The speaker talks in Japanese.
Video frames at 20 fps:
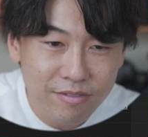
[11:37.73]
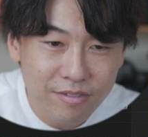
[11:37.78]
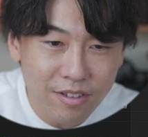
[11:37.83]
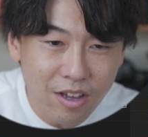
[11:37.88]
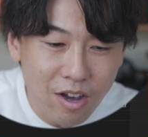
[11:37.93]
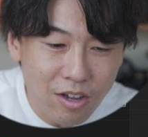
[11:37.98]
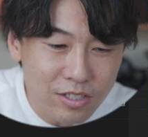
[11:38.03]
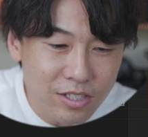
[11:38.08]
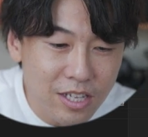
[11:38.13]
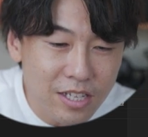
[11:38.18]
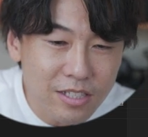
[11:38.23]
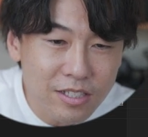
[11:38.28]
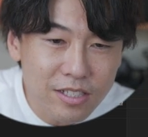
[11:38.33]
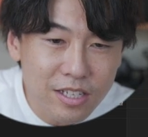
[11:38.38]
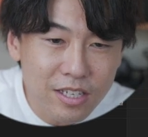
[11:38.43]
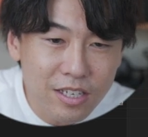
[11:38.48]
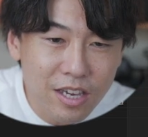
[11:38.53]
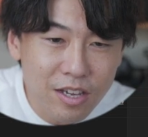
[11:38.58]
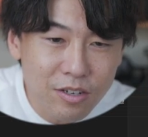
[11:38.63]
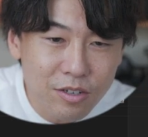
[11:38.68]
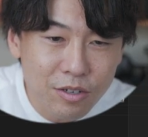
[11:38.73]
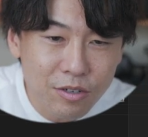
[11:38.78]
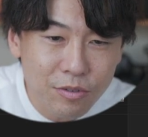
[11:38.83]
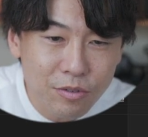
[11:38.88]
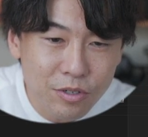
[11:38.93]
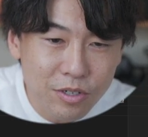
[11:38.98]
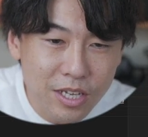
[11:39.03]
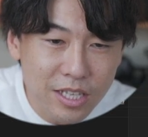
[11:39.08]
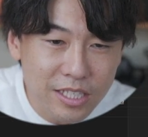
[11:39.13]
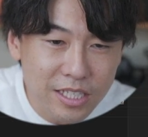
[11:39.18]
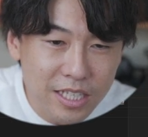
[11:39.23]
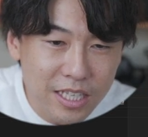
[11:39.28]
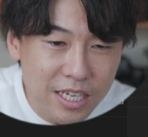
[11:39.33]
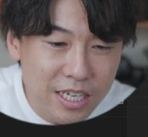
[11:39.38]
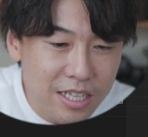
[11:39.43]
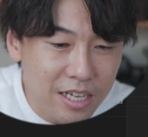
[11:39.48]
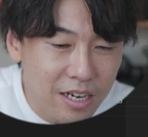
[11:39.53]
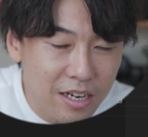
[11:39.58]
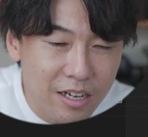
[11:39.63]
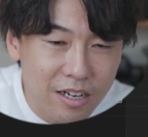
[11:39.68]
あ全然いけるフル HD
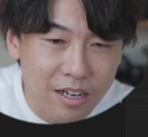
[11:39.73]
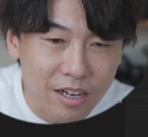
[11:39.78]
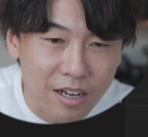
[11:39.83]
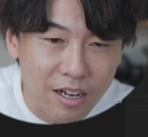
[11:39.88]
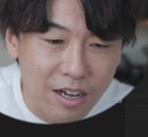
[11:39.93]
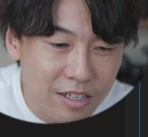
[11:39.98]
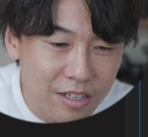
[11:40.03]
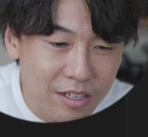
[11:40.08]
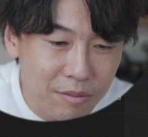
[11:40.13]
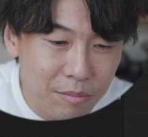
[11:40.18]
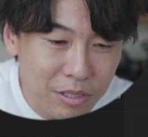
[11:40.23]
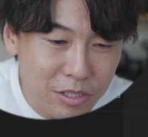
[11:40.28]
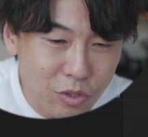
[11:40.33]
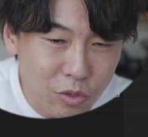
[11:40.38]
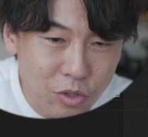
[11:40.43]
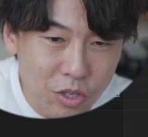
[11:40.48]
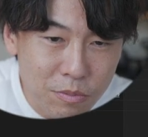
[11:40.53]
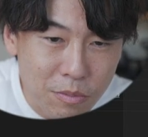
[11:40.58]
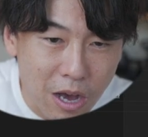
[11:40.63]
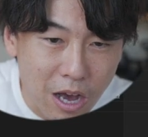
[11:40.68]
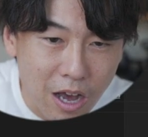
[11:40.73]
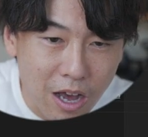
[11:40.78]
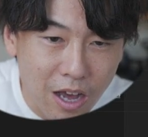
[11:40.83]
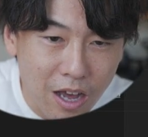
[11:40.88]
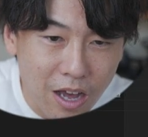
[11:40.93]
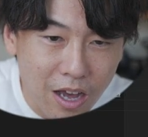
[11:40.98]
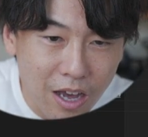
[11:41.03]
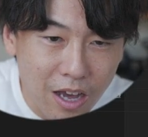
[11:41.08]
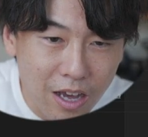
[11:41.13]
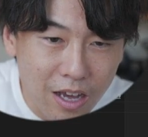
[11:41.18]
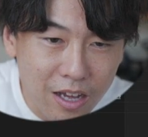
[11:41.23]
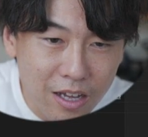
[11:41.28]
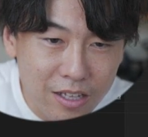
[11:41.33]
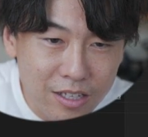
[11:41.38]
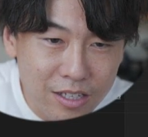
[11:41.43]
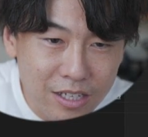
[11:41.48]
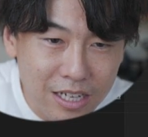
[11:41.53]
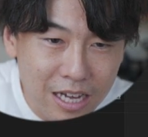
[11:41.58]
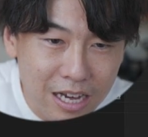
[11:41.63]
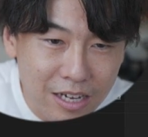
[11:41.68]
なら、まあ、ちょっと今
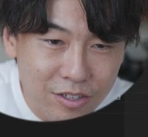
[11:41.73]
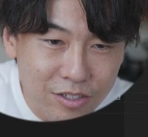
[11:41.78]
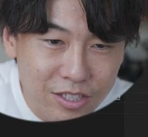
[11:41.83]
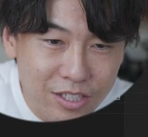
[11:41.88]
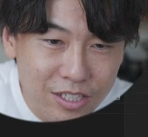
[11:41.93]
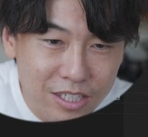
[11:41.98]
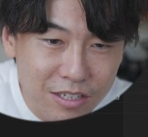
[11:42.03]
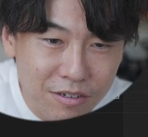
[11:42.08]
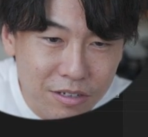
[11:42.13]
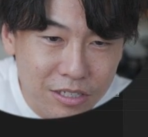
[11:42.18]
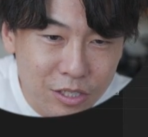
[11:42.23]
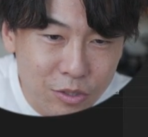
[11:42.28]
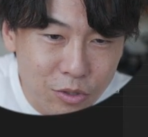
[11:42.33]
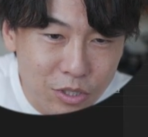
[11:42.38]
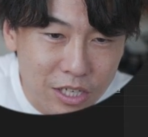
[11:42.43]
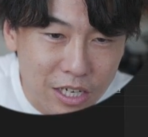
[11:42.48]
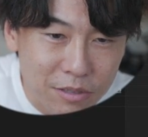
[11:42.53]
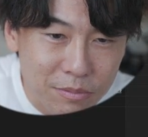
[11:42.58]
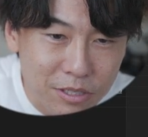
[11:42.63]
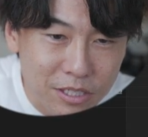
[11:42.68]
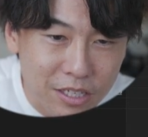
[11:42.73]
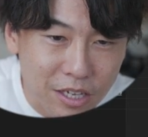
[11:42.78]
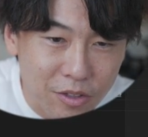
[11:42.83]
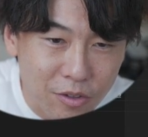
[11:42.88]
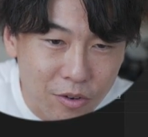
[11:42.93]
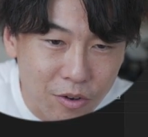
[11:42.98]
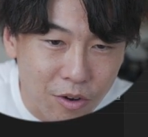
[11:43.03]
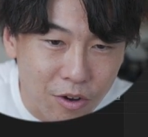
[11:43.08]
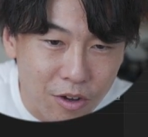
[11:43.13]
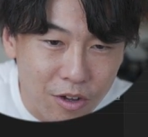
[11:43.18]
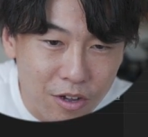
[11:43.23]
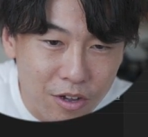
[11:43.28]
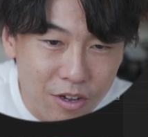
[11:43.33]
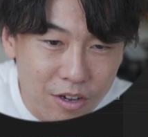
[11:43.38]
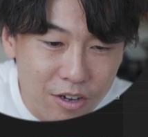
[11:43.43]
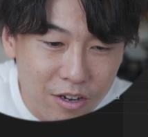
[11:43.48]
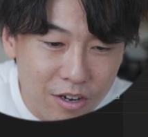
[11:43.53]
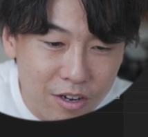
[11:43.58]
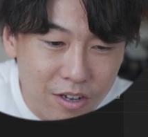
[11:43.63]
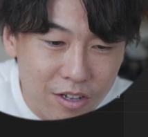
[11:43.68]
カクつきは少しありますけど
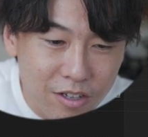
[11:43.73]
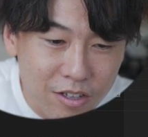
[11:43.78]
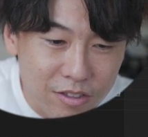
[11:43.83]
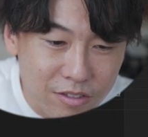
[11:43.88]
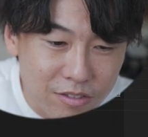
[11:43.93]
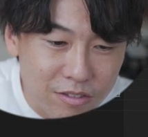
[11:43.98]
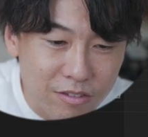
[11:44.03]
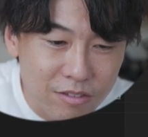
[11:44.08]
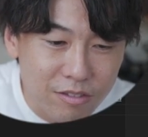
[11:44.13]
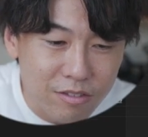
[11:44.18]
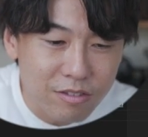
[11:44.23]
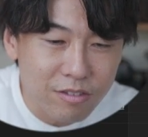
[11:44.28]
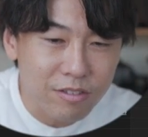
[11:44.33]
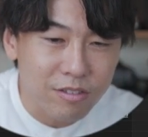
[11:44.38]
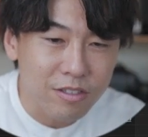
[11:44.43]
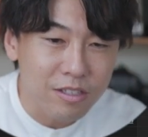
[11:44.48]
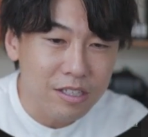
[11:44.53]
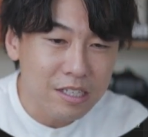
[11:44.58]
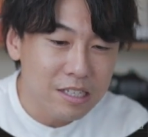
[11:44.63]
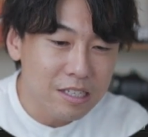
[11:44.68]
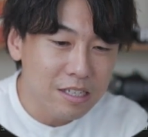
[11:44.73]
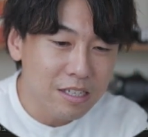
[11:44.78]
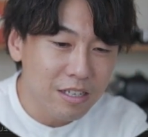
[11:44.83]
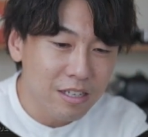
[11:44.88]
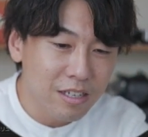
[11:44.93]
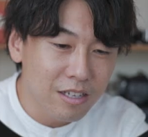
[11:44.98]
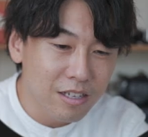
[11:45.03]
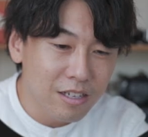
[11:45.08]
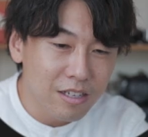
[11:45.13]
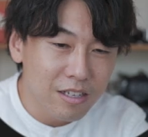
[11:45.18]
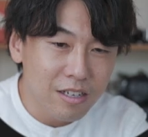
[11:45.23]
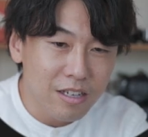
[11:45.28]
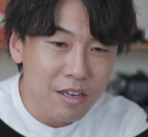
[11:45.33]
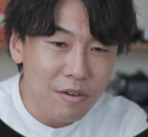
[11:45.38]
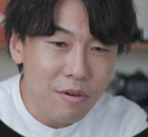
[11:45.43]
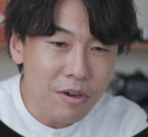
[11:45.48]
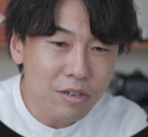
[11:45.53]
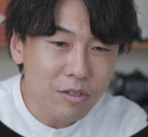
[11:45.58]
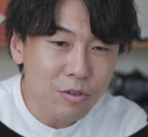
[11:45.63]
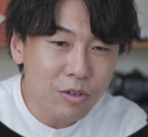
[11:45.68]
うんうんうん
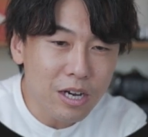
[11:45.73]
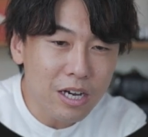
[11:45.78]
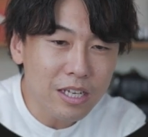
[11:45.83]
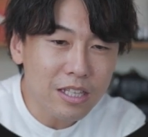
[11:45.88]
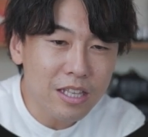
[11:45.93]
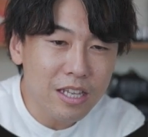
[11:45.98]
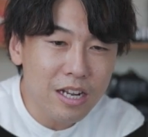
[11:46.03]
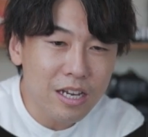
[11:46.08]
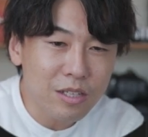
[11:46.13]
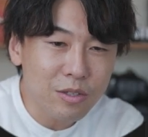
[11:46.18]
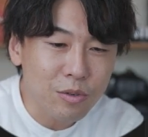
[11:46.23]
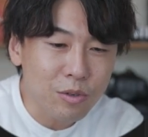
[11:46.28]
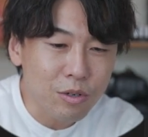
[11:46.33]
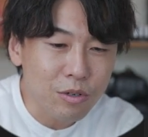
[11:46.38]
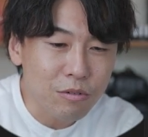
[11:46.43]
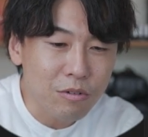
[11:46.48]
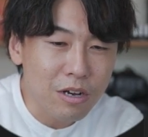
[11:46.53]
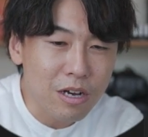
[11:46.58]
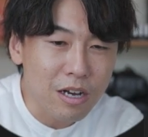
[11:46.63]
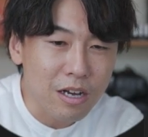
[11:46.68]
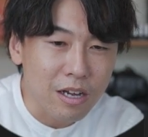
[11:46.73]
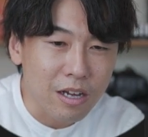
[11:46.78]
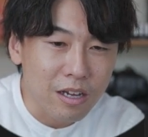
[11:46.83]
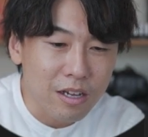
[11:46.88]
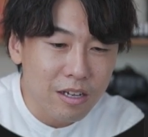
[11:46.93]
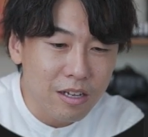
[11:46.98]
エフェクトかけてないところは